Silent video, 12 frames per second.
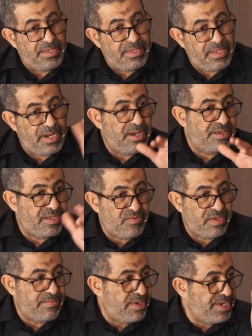ثلاثة
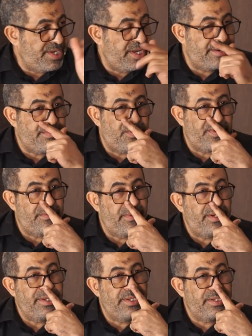وثمانين أربعة
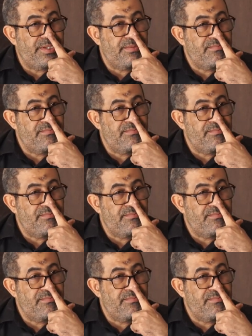وثمانين